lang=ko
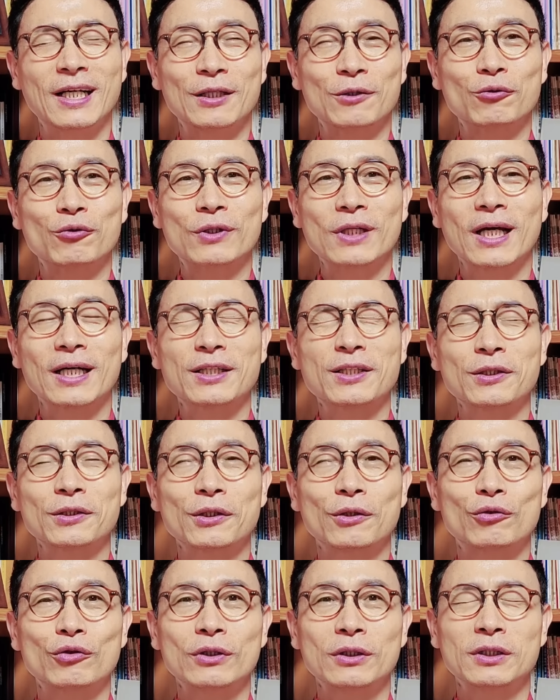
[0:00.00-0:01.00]
우리 같은
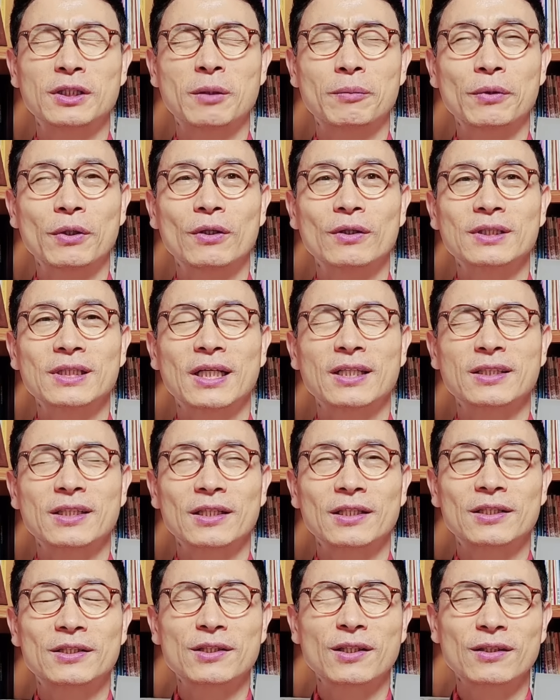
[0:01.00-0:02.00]
경우는 이제 평상시
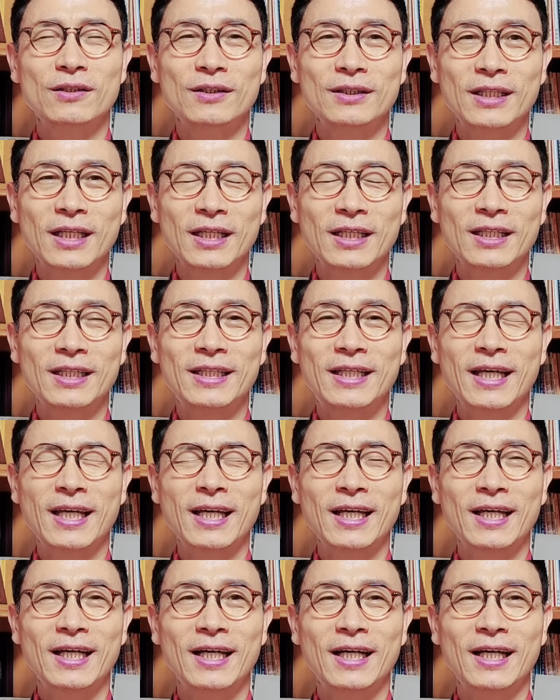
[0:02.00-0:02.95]
있었는데 이게